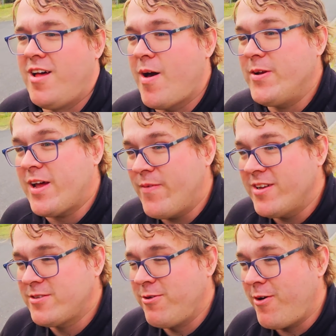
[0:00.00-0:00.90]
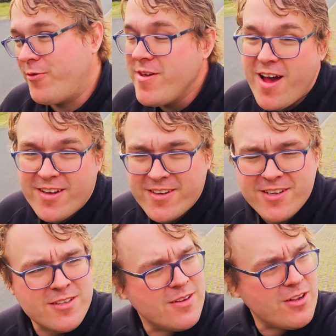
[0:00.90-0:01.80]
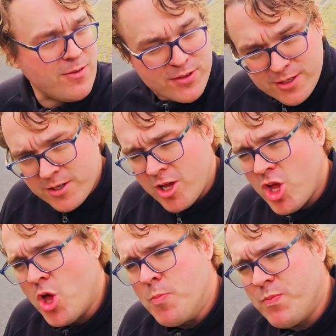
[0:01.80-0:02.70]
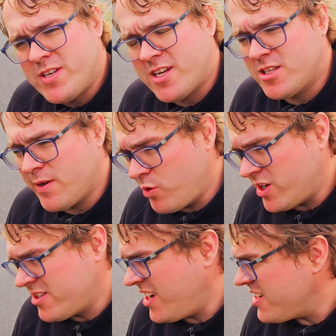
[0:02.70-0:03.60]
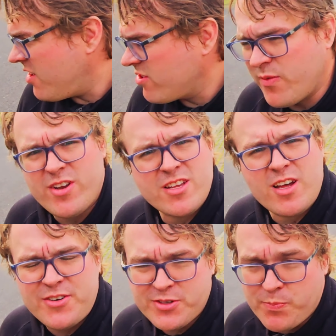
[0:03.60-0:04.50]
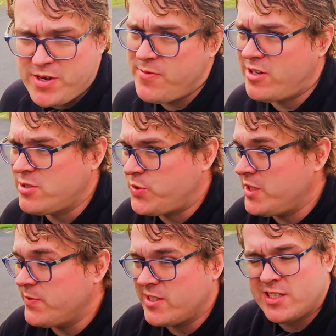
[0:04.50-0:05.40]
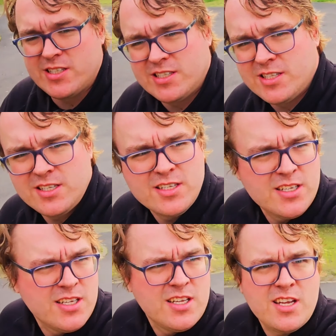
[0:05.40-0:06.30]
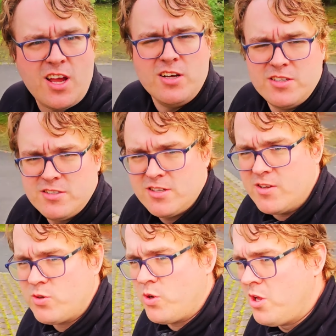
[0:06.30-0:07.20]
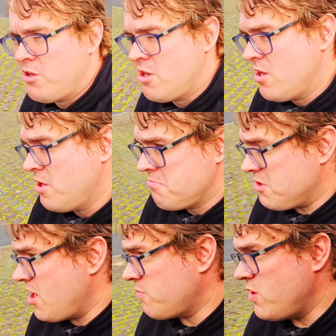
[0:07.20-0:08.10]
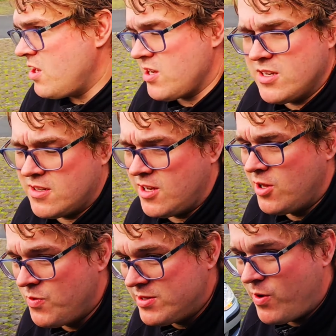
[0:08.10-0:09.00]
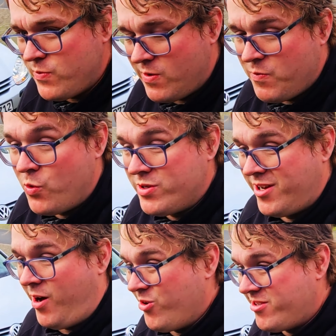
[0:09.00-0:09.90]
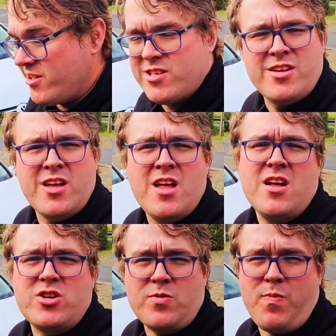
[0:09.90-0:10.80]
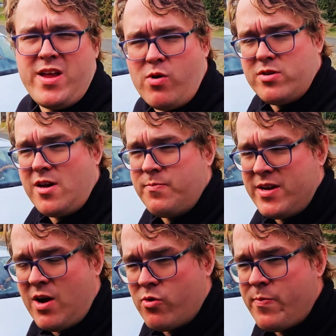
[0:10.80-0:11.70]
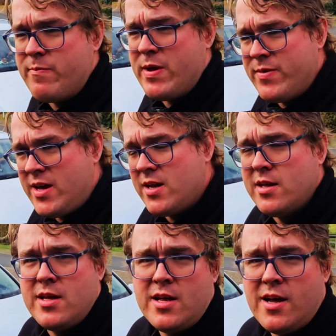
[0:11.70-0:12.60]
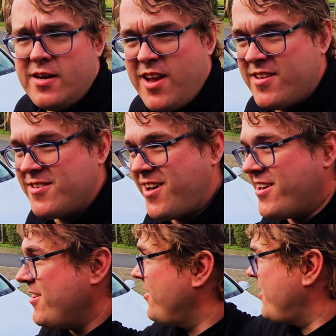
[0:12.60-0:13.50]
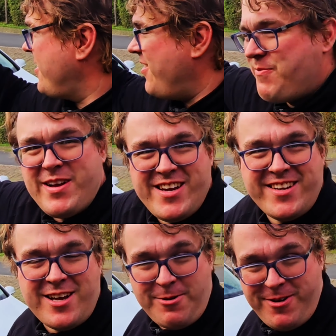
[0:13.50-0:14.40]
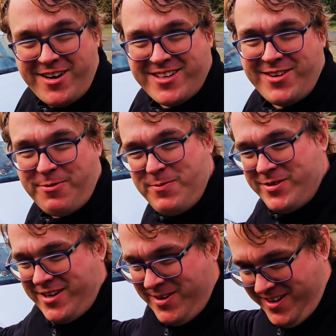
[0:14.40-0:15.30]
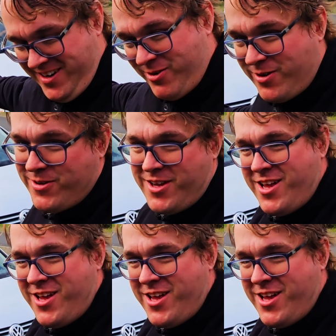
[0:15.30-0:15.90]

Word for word: Habe ich damals vor vier Jahren, 2020, mit äh, 210.000 Gewehr gekauft und bin immer noch zufrieden damit. Ja, also wie gesagt, wenn ihr denn wissen wollt, wie gut Autos sind, dann schaut mein Auto an, mein Auto, mein BMW. Der ist jetzt gerade noch äh, bei Edeka gefragt. Ich muss ja den Auto